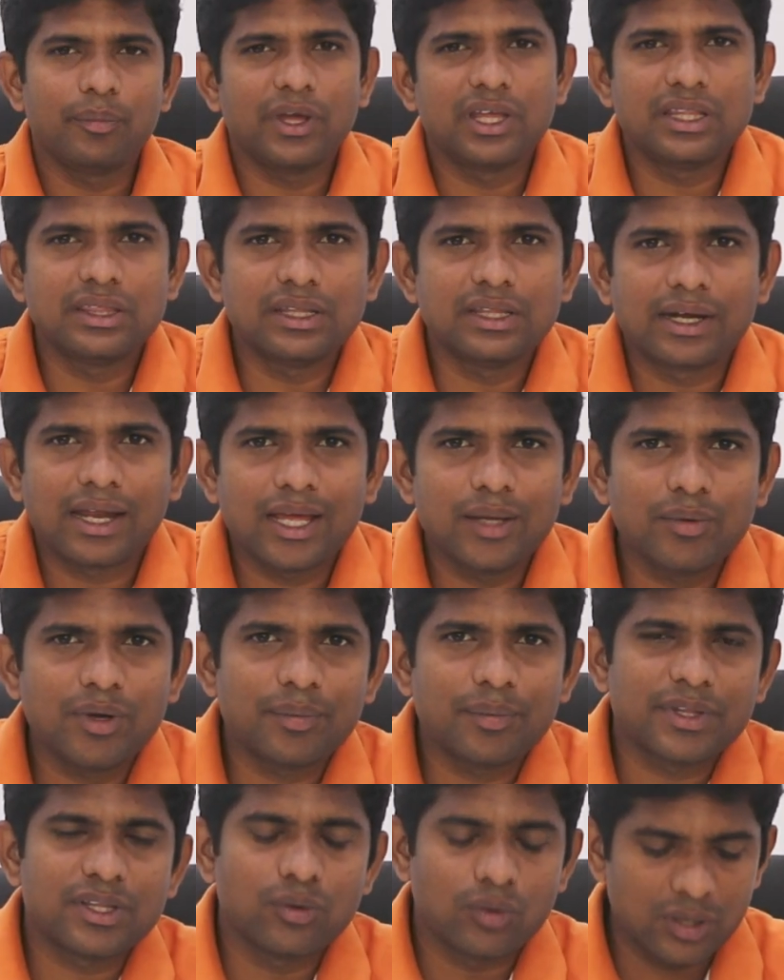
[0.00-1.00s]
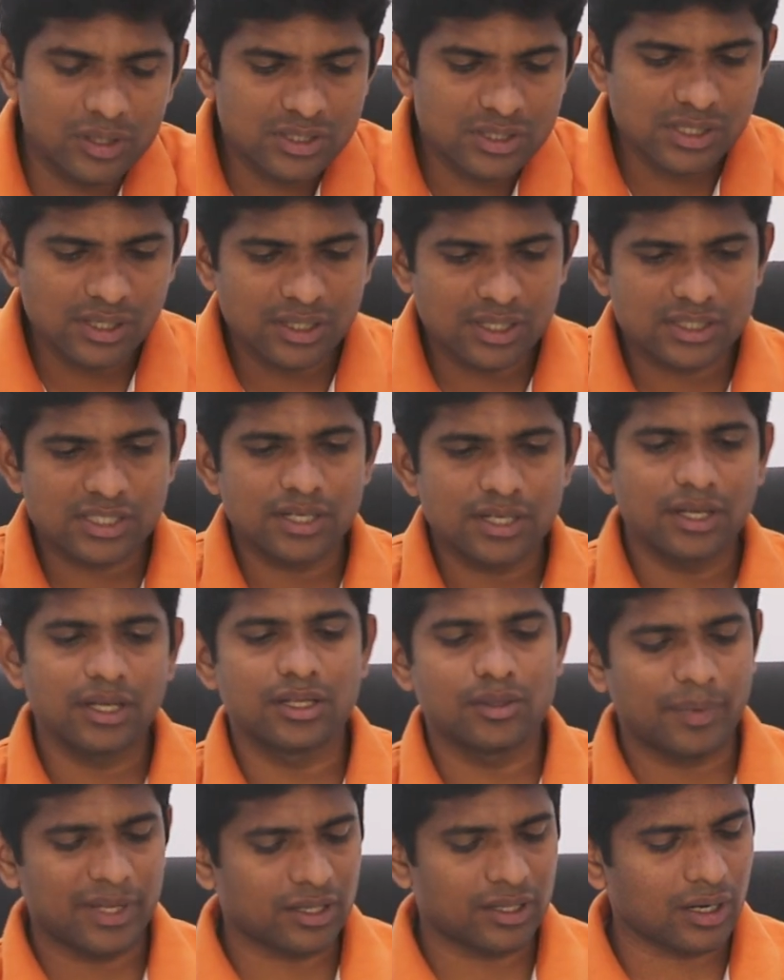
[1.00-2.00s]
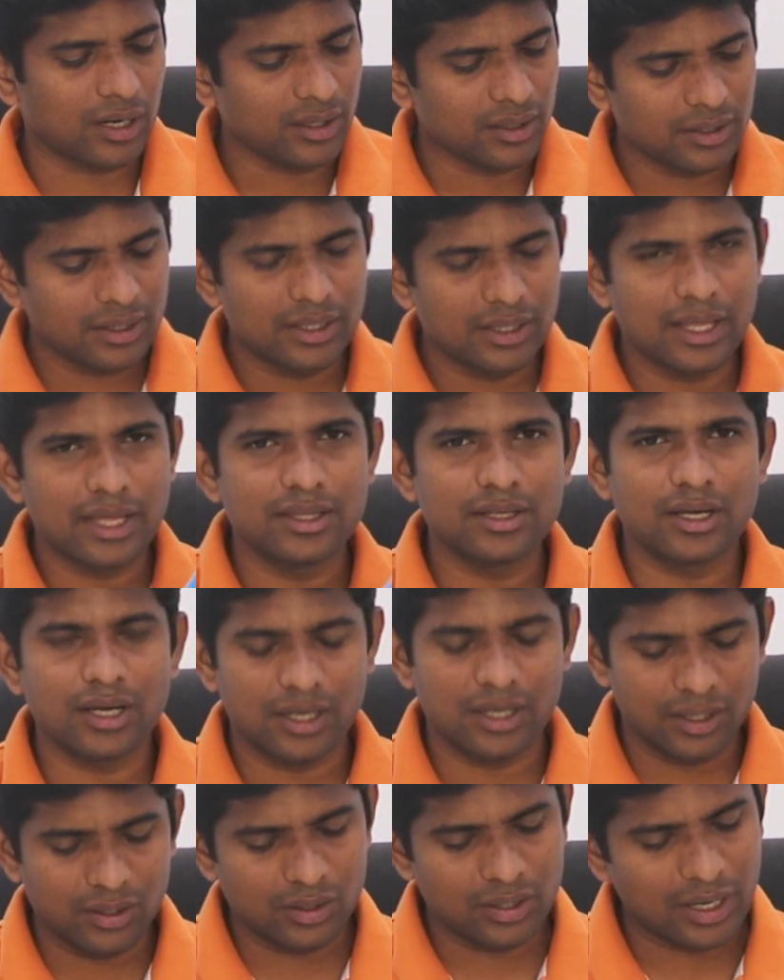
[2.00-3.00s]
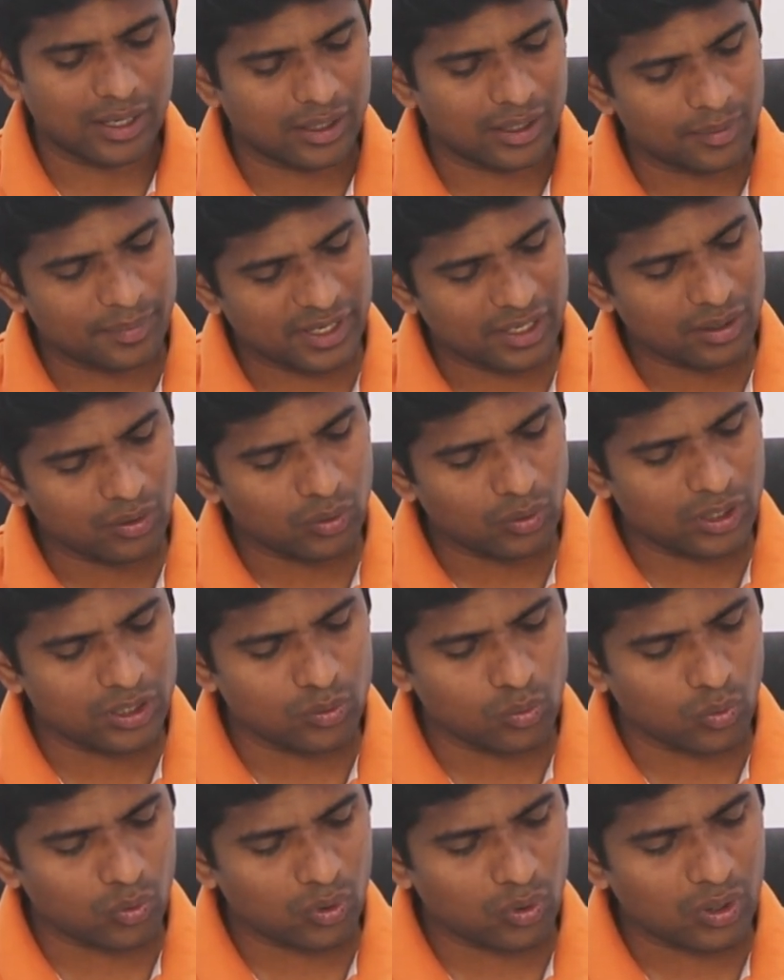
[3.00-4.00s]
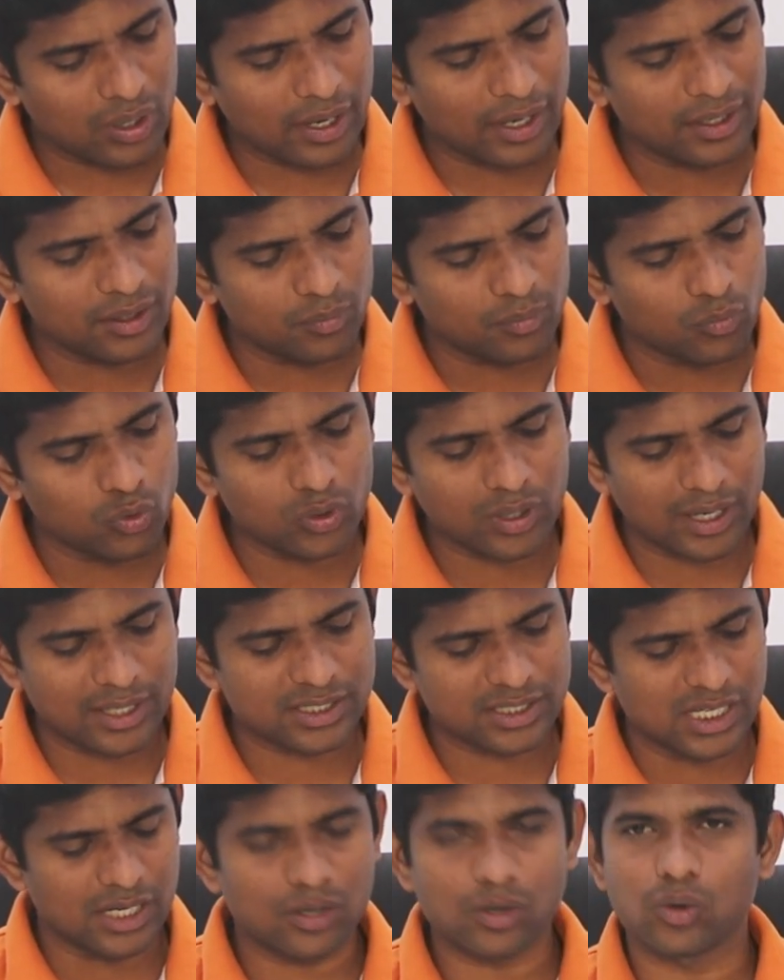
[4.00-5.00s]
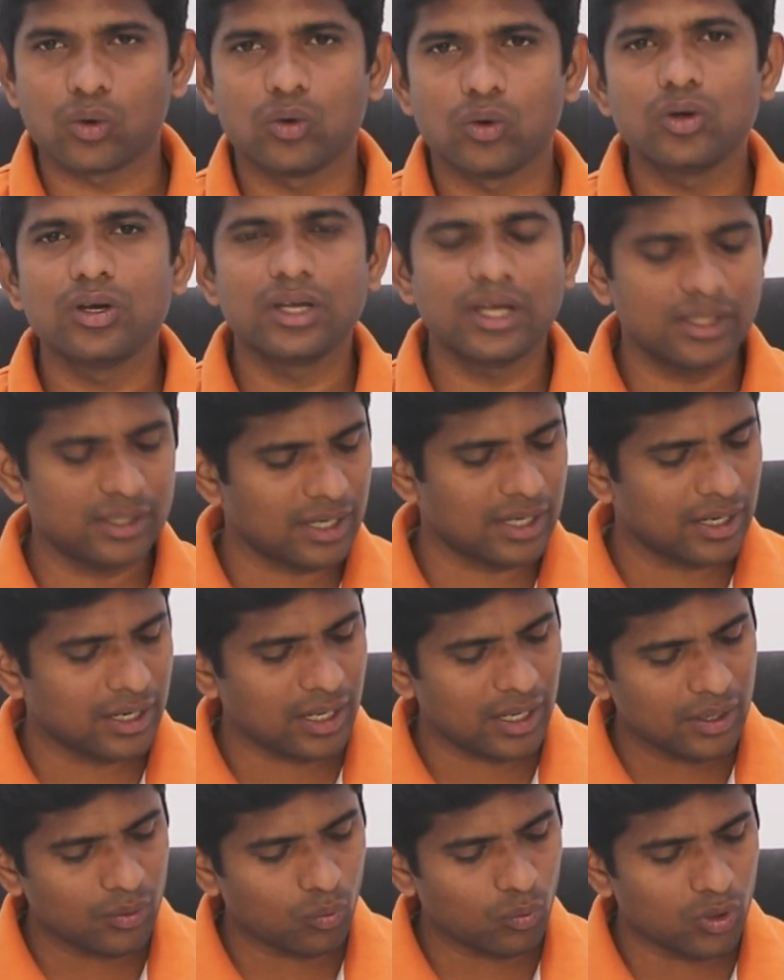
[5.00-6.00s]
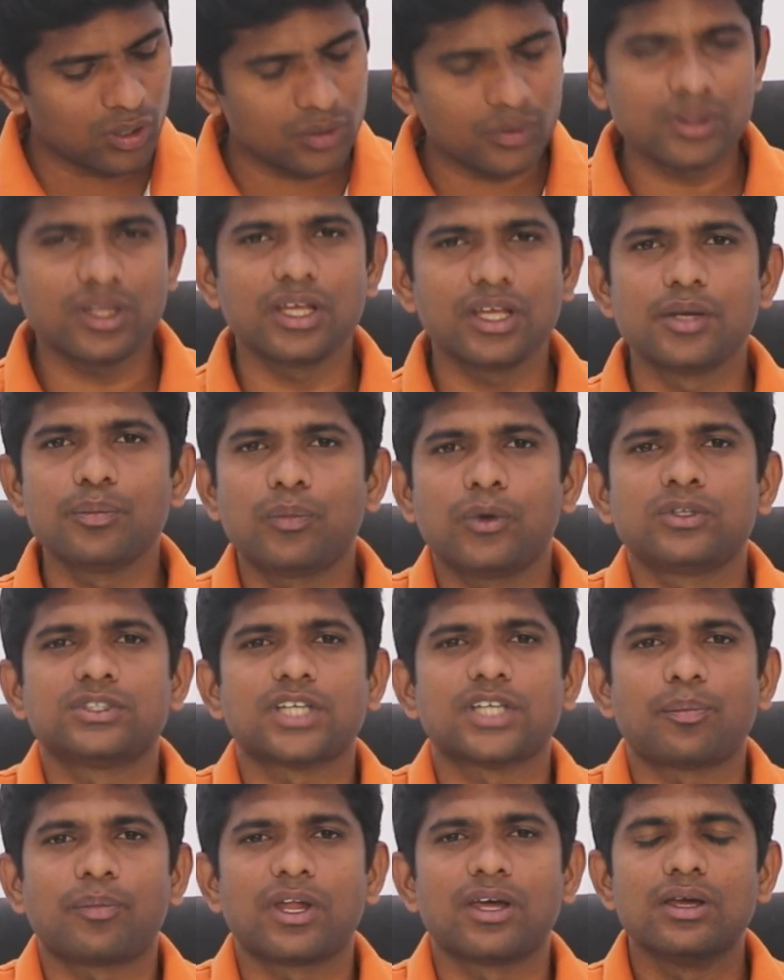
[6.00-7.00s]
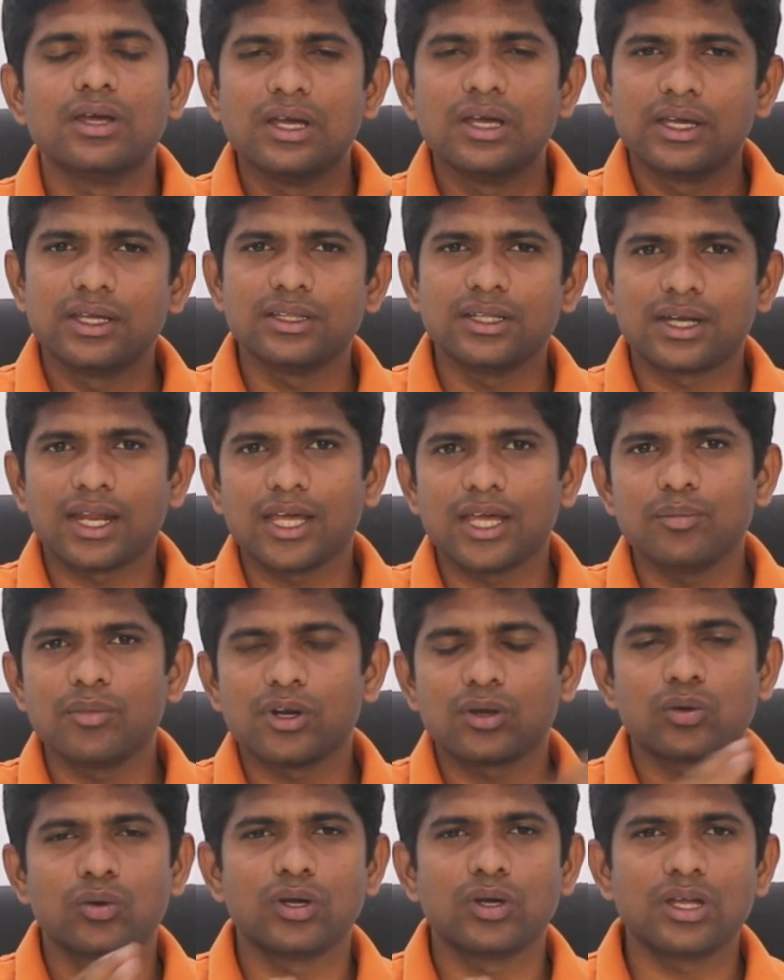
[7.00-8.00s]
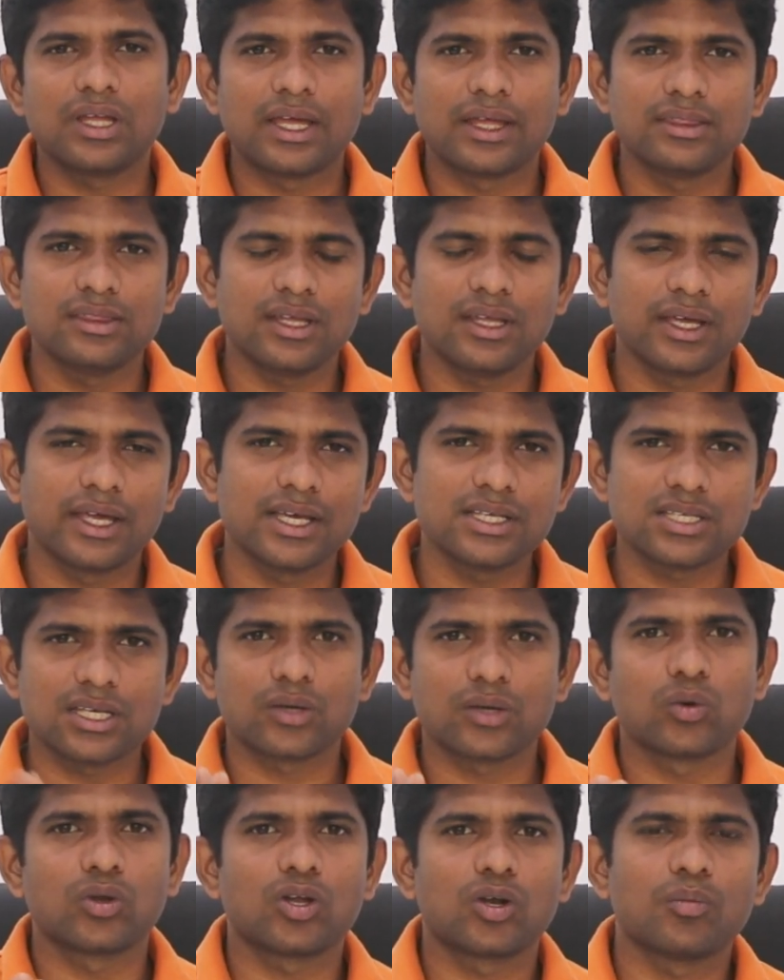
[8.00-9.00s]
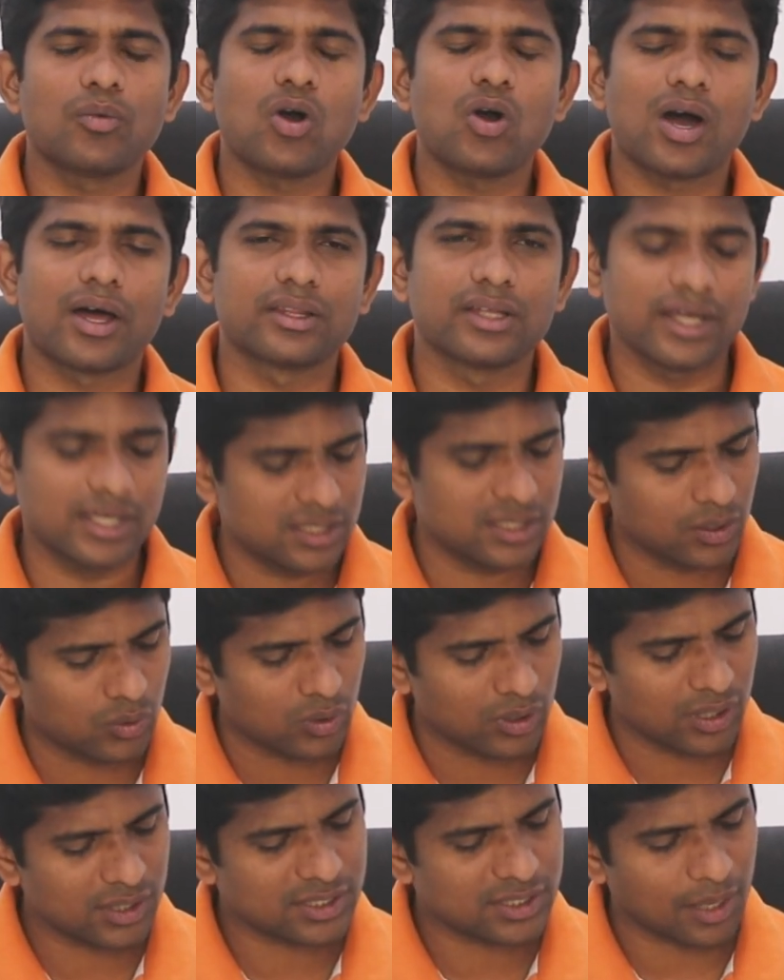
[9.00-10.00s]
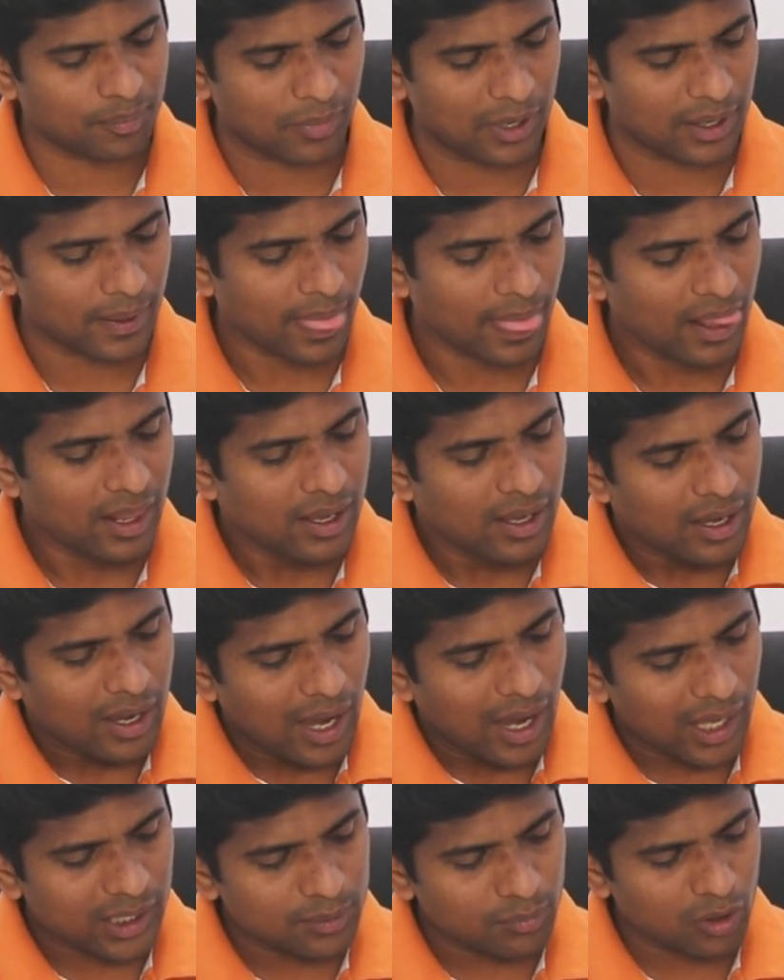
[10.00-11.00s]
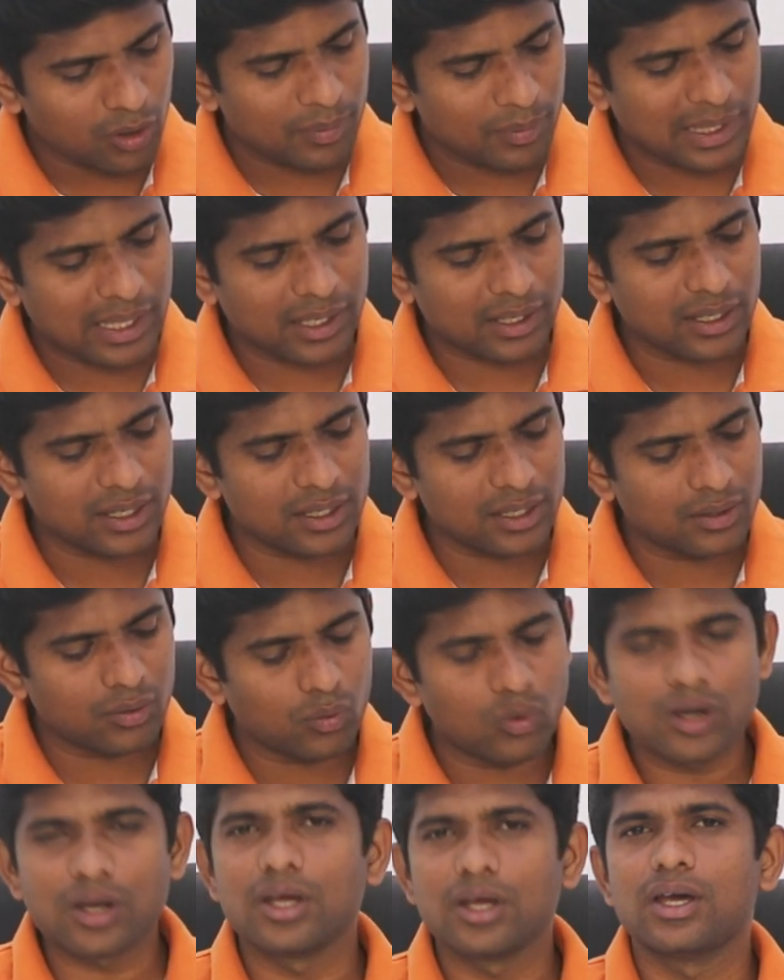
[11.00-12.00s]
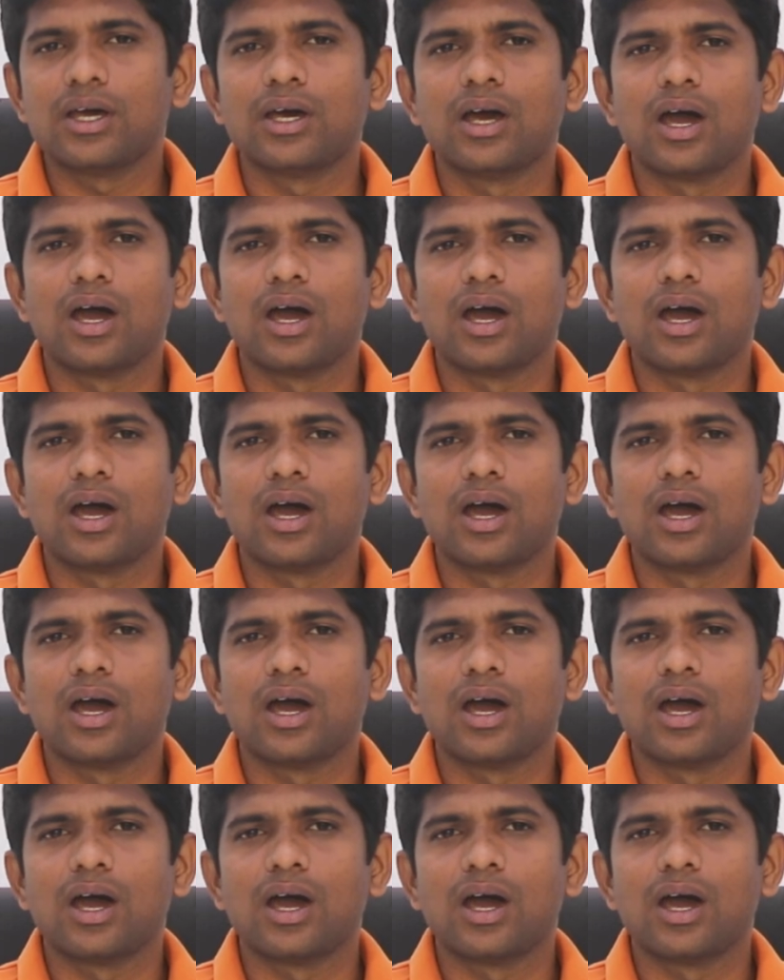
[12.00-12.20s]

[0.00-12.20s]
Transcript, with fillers: இப்போ இந்த டைமர் பற்றி ஒரு சின்ன இது பார்த்துக்கலாம் இது எதுக்காக இதாகும் அப்படின்னா இது ரெண்டு மூணு கனெக்ஷன் இருக்கும் எதுக்காகனா ஒன்று வந்து இன்புட் சப்ளை இந்த டைமருக்கு எந்த ஏசி கொடுக்கணுமோ அந்த ஏசி கொடுக்குற சப்ளை அது போக பார்த்தீங்கன்னா ஒரு